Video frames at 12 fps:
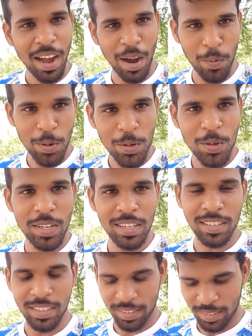அவனுக்கும்
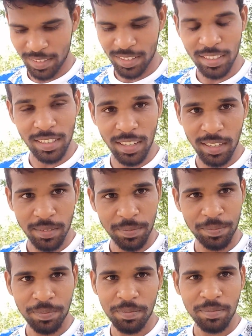இருக்குது சரியா
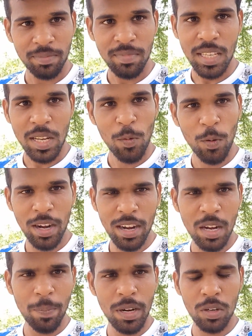உங்கள்
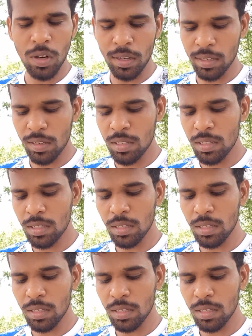ரெண்டு பேருக்கும் அதாவது